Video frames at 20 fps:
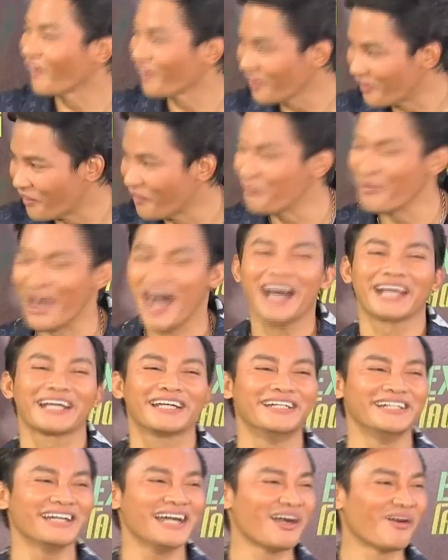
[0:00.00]
อาอบ้า
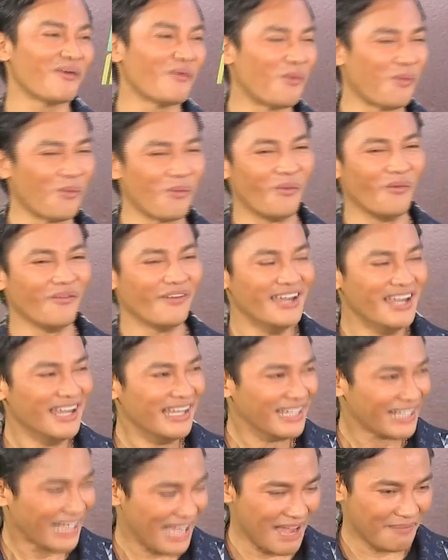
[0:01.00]
เครื่องโอ้โห
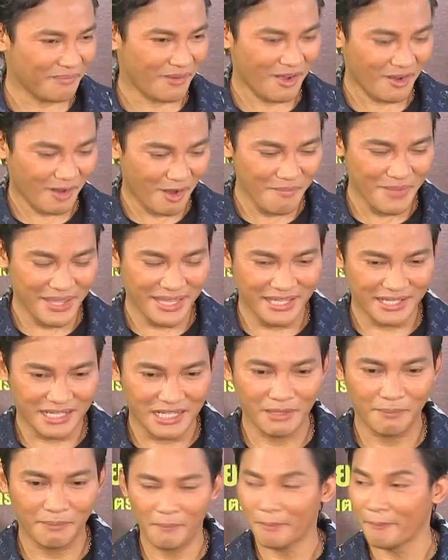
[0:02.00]
ครับก็ก็มี
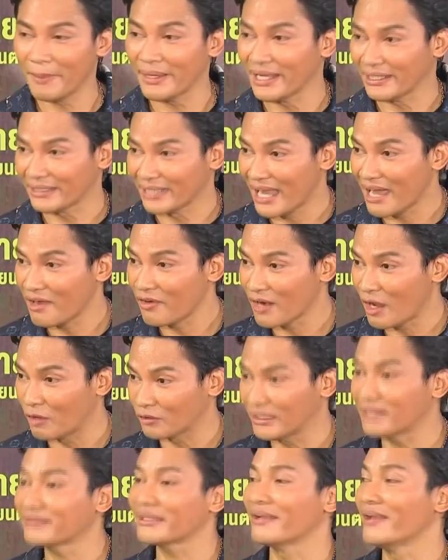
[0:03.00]
คืมันเป็นอัตลักษณ์ของเรา
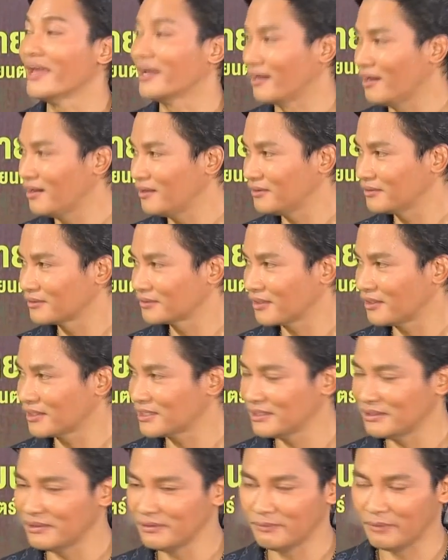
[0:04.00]
ตั้งแต่เด็กแล้ว ก็
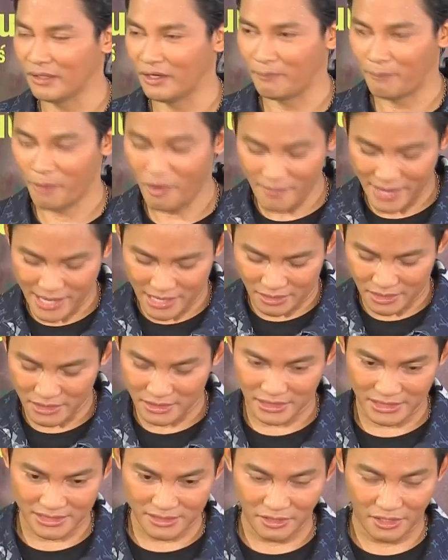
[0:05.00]
คือพ่อแม่ก็
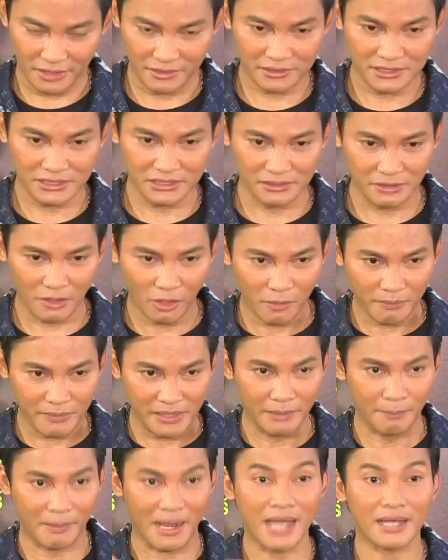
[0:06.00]
จะสอนก็คือก็
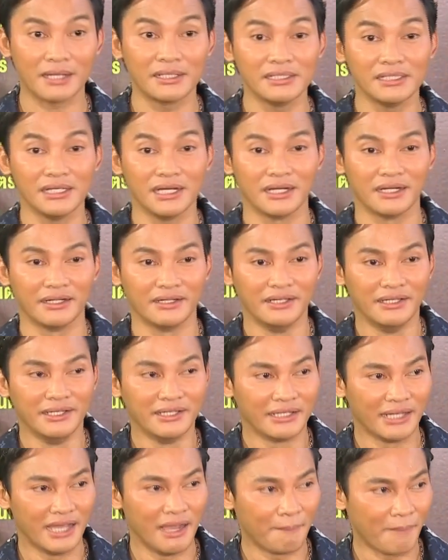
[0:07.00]
มีพระเครื่อง
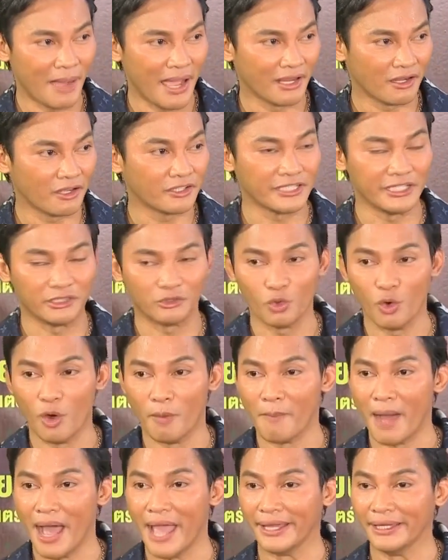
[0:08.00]
นะไปก็ติดตัว
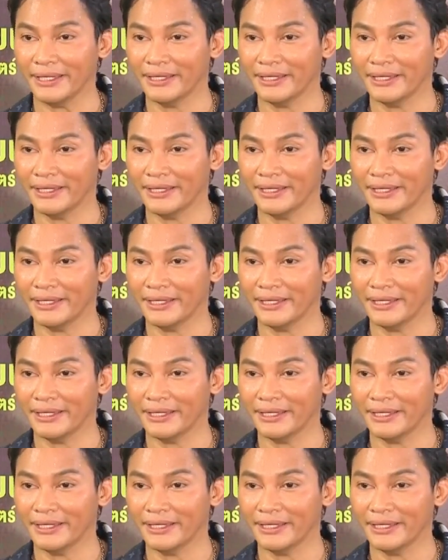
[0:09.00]
ไป